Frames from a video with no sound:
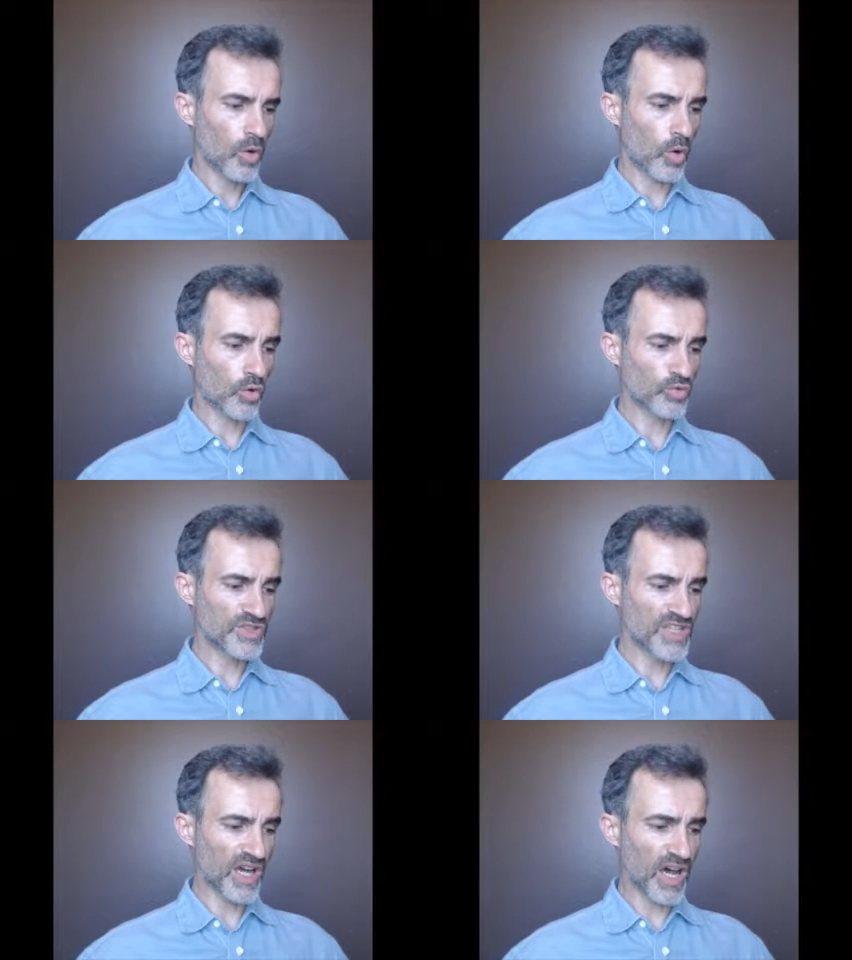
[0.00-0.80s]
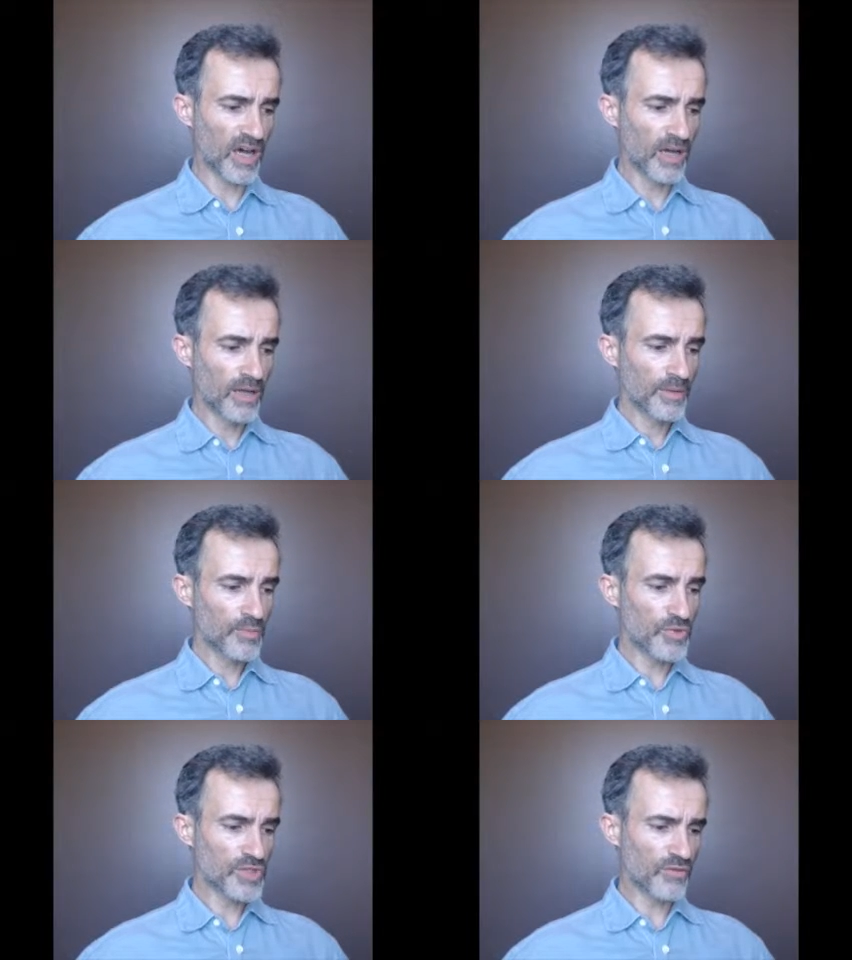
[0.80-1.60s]
On nous dira,
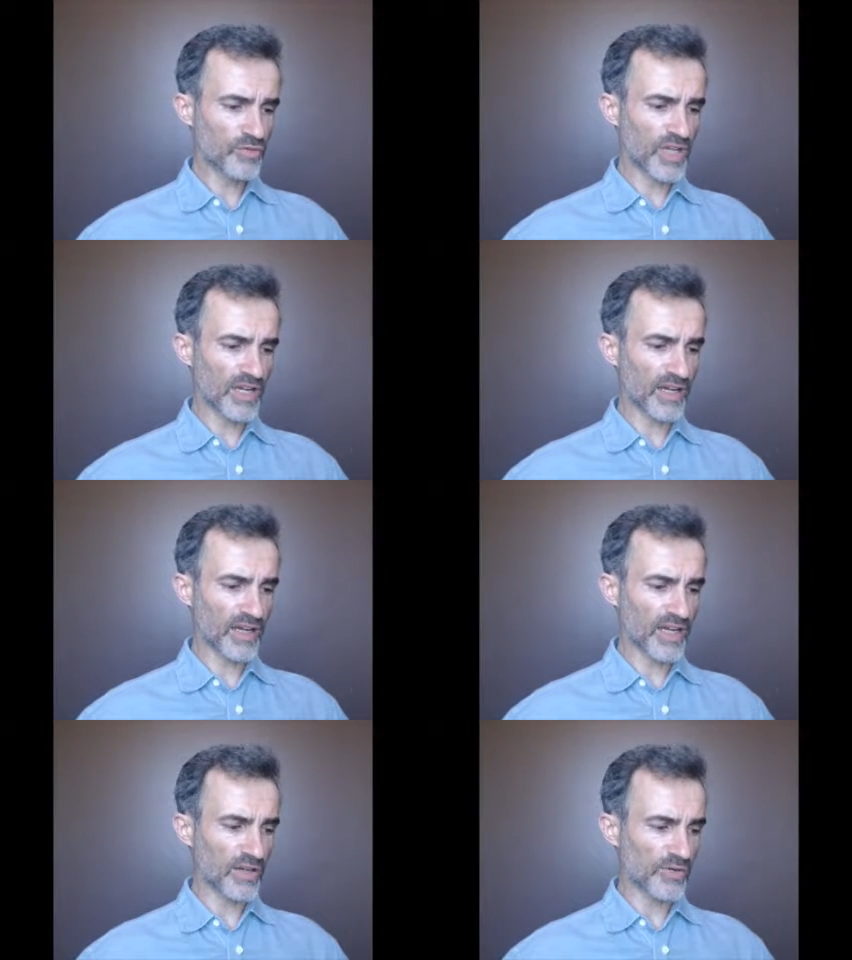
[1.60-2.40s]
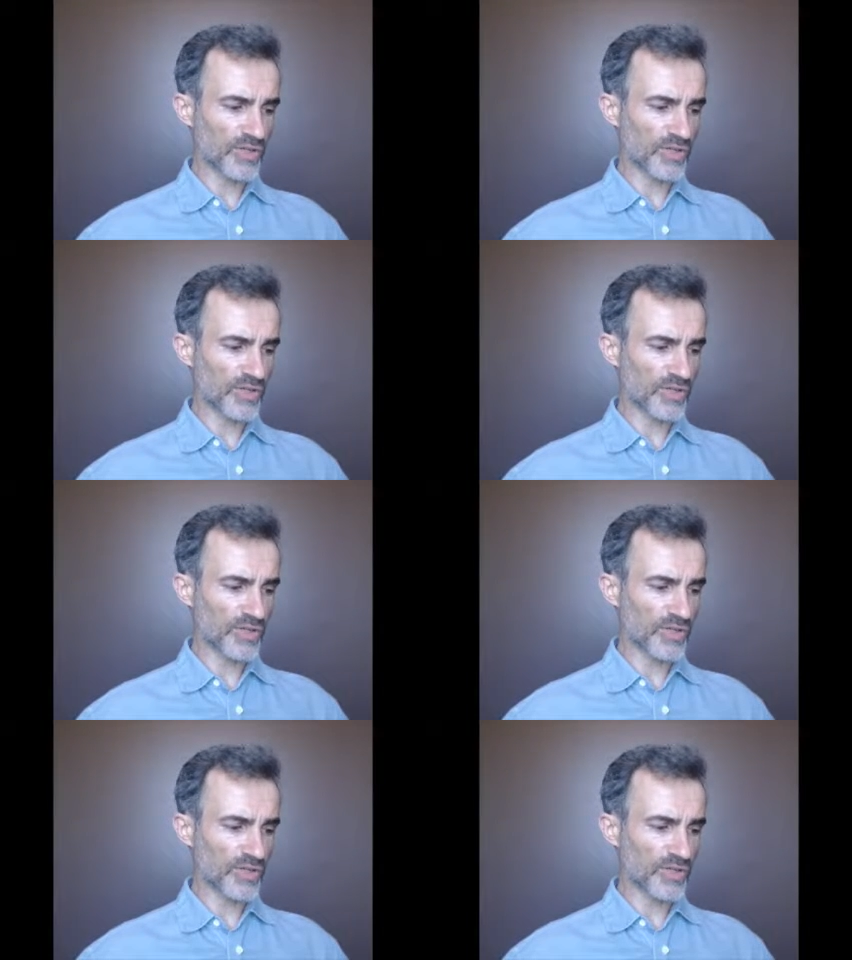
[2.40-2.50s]
puisque vous déclarez que